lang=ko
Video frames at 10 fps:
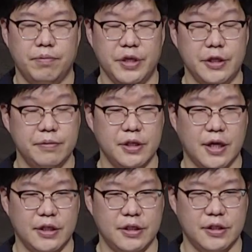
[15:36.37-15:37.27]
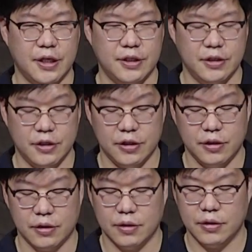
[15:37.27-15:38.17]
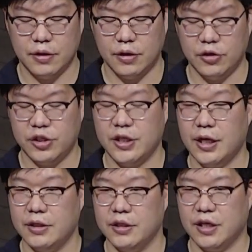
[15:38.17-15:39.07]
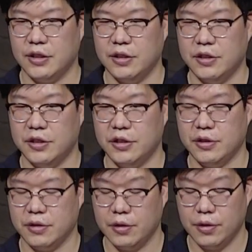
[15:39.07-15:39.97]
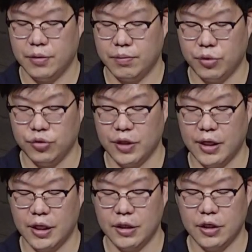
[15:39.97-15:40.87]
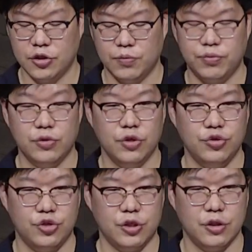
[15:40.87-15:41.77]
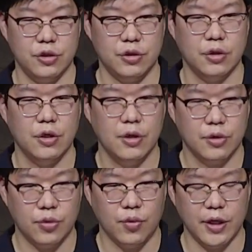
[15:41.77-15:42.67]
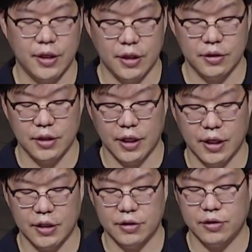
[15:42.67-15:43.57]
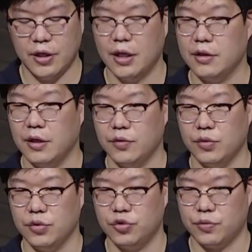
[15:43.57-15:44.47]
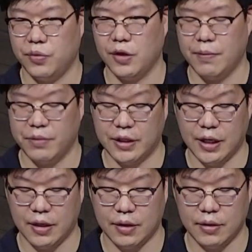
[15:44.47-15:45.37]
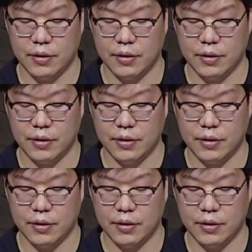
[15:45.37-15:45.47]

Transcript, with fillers: 믿음을 가진 자든지 그렇지 않은 자든지 모두 하나님께서 부어주시는 동일한 은혜가 있어야 한다고 축복합니다.